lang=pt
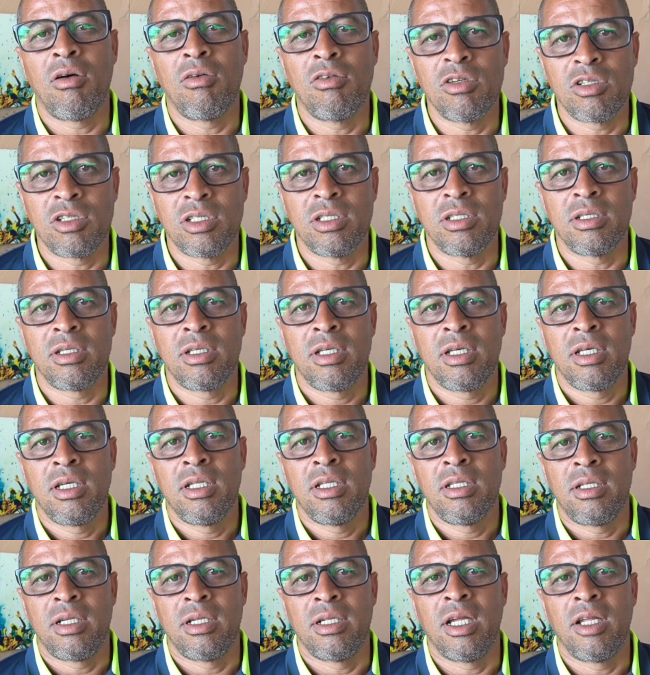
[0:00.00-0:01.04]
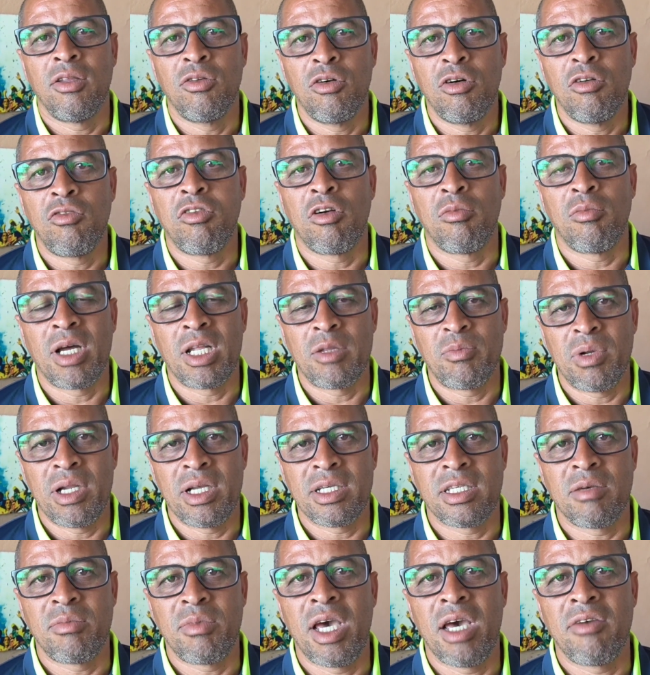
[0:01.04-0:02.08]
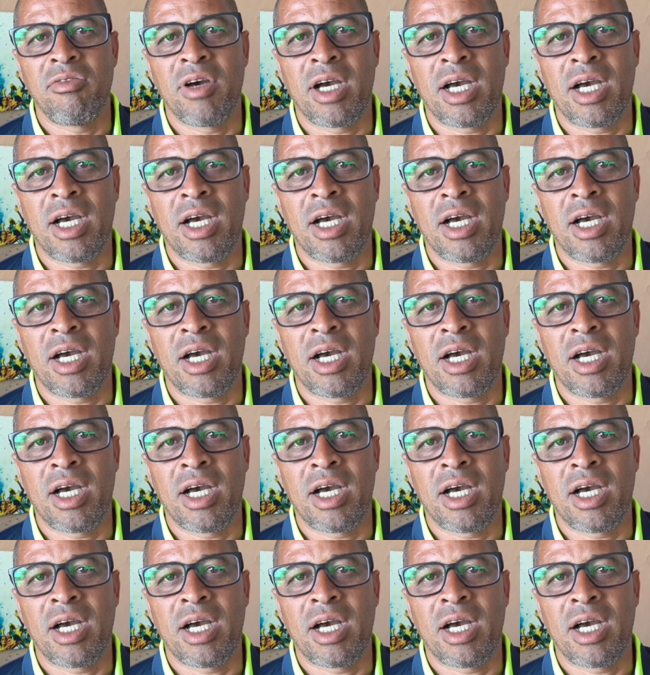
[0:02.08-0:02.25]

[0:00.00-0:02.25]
hoje treinador formado pela CBF